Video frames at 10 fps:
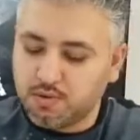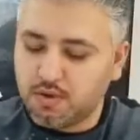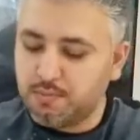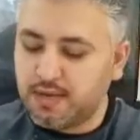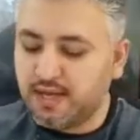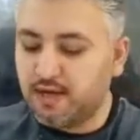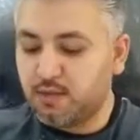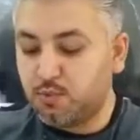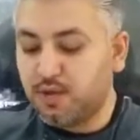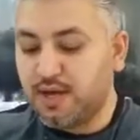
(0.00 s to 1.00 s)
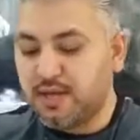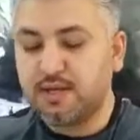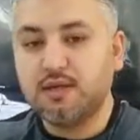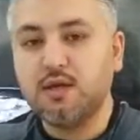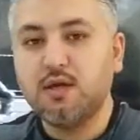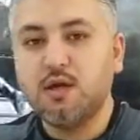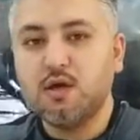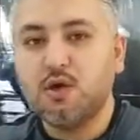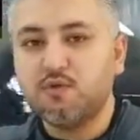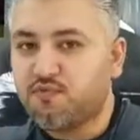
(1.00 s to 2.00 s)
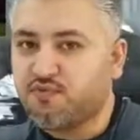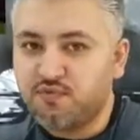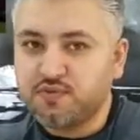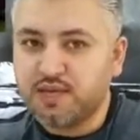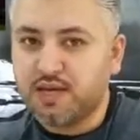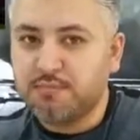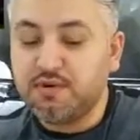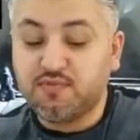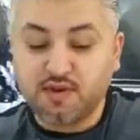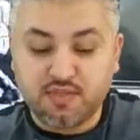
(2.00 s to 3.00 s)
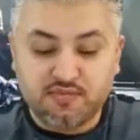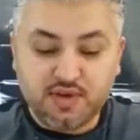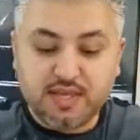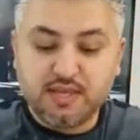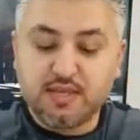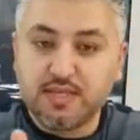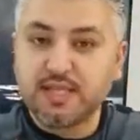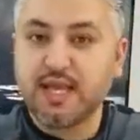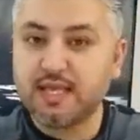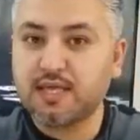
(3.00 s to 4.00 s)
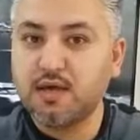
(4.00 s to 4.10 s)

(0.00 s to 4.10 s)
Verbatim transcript: مليان ولكن تقريبا فاضي فقلت حق